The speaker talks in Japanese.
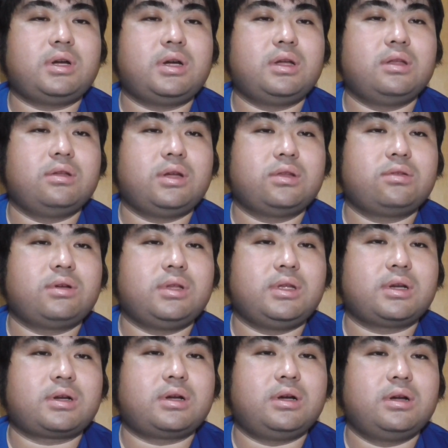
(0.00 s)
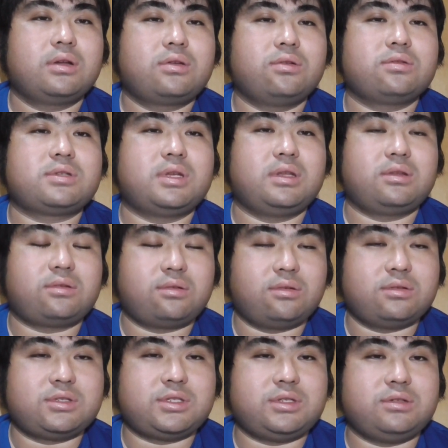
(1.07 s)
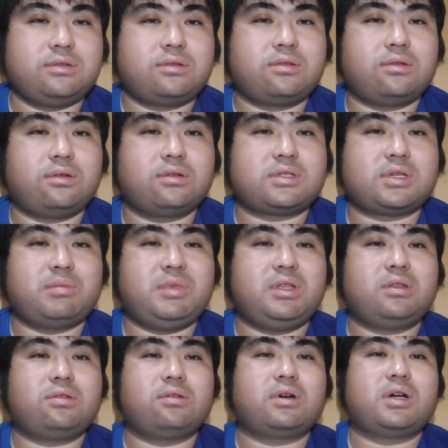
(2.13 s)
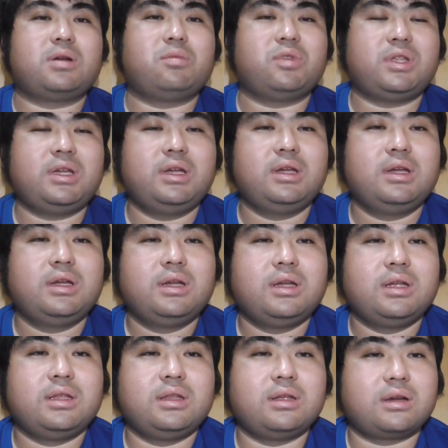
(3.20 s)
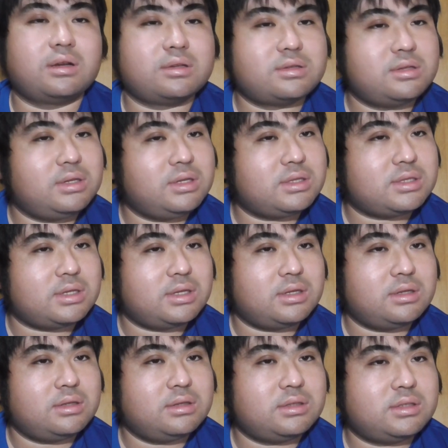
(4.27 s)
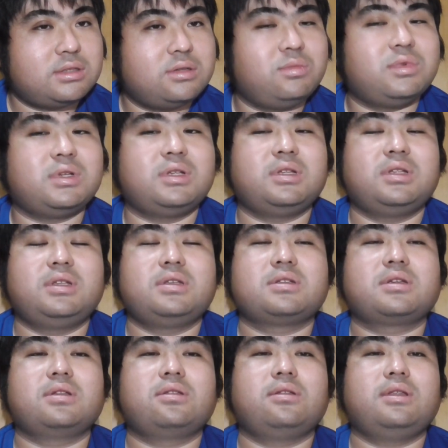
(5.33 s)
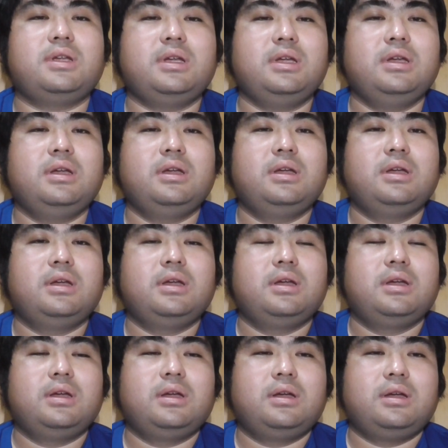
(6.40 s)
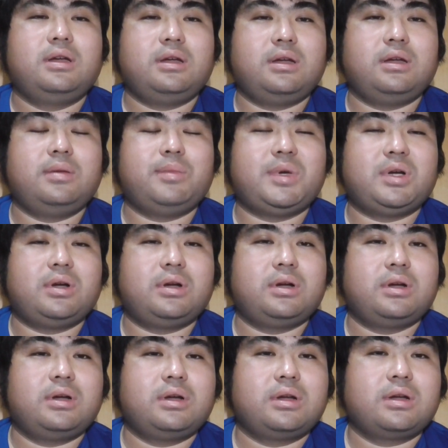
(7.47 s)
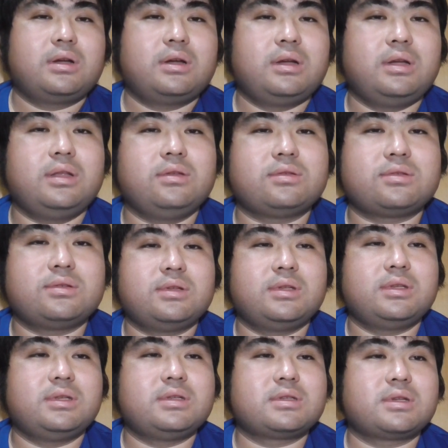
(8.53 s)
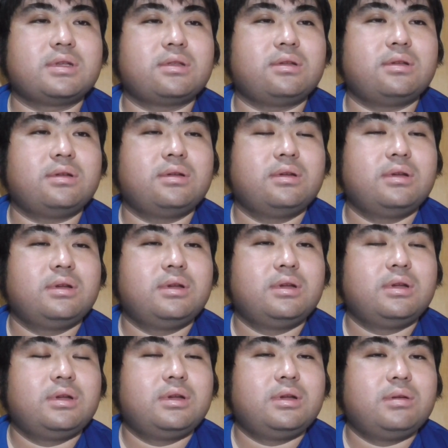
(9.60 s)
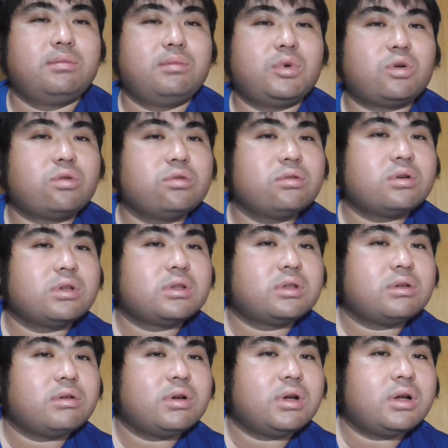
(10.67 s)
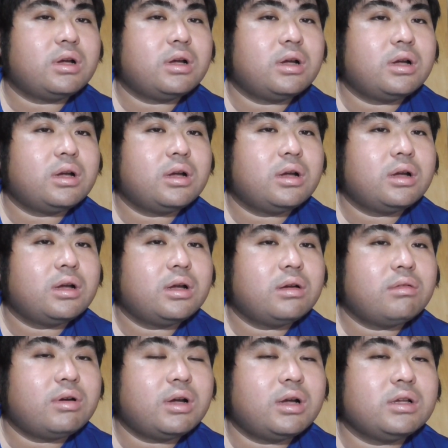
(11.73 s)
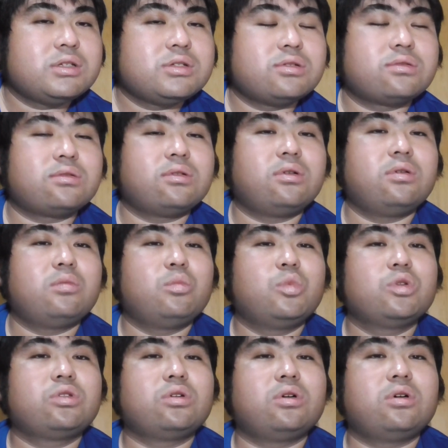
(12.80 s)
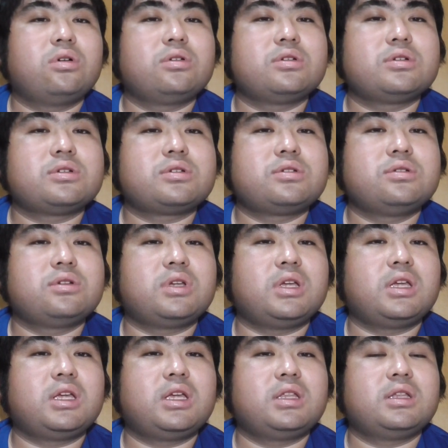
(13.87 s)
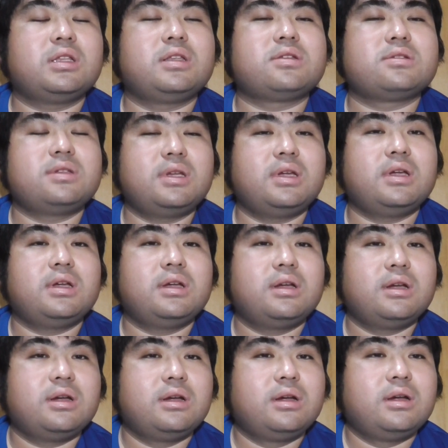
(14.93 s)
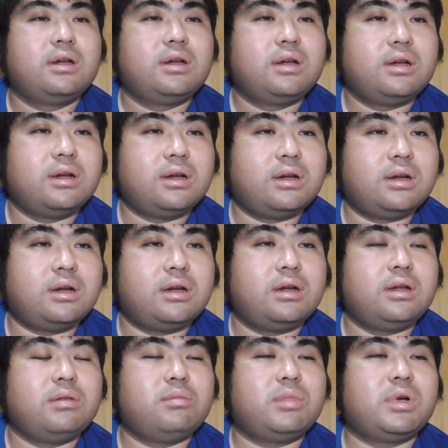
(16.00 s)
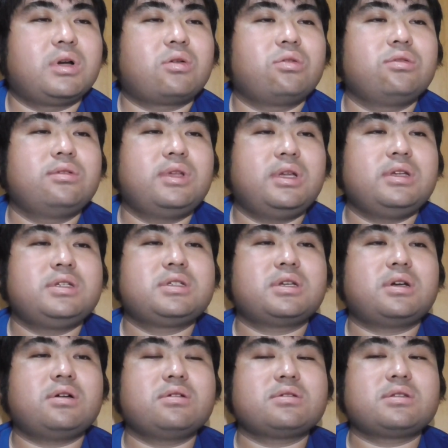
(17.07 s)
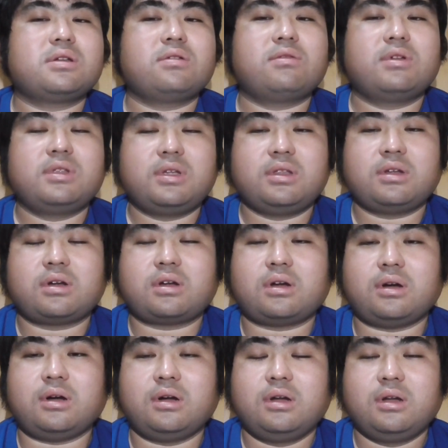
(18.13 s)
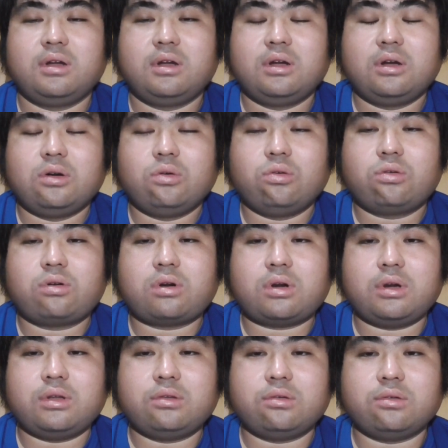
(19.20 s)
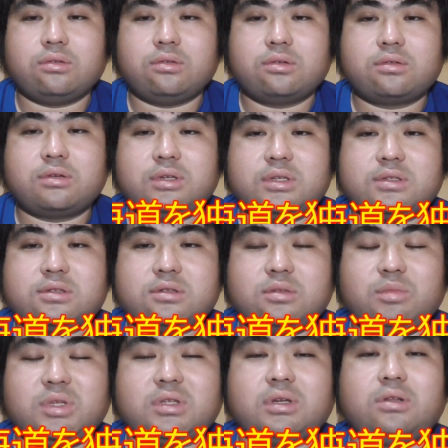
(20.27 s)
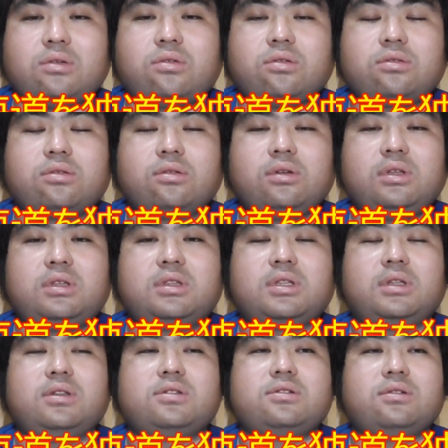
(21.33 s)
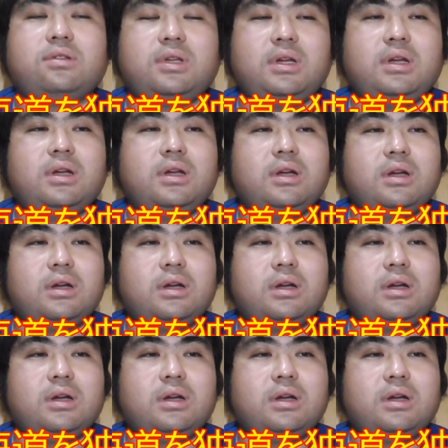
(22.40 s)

あのあとはなんか共産党自由党社民党からもねなんか推薦してるみたいなんですけどねはいまああのうなんですけど、まあ、この方ははちょっと元衆議院議員なんですねはいまあこのね石川さんはねなんか北海道を独立するみたいなことを言ってたんですよね